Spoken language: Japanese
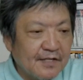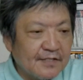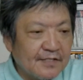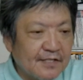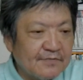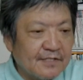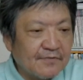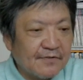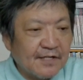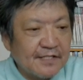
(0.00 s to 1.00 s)
政府は
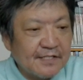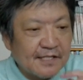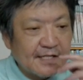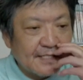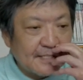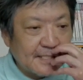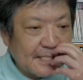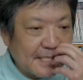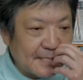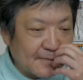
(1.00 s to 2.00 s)
これに対し、
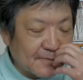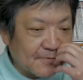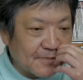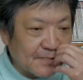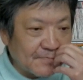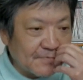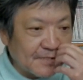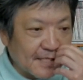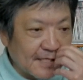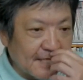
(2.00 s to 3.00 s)
カードの個人
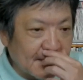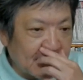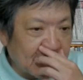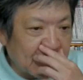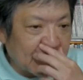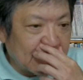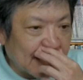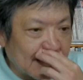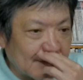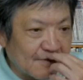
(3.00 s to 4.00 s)
向け
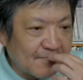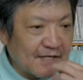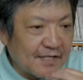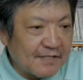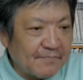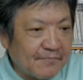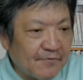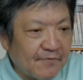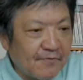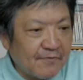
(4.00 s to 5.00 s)

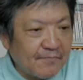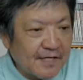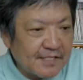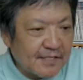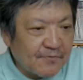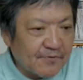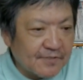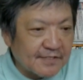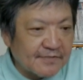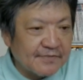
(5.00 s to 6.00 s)
サイトマイポ、
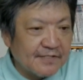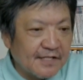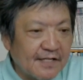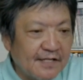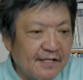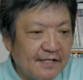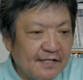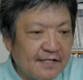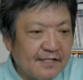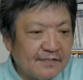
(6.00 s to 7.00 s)
マイナポータルで
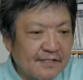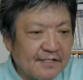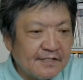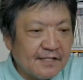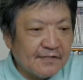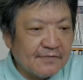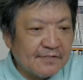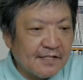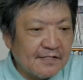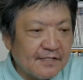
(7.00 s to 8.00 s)
閲覧できる
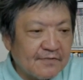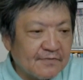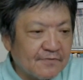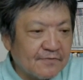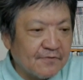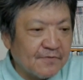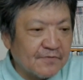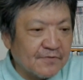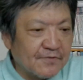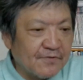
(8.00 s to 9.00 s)
全29項目
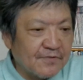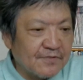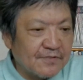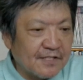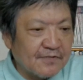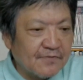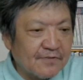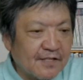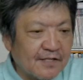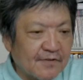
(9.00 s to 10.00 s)
の情報について
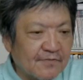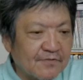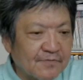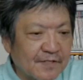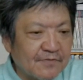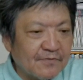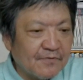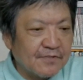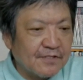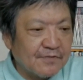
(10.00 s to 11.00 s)
総点検を進める
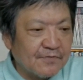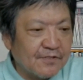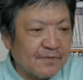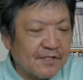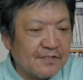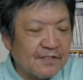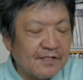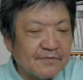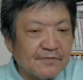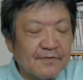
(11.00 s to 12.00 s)
方針を示し
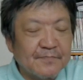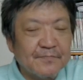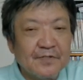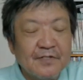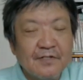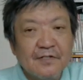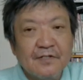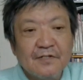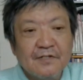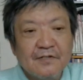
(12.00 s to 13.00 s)
ていると。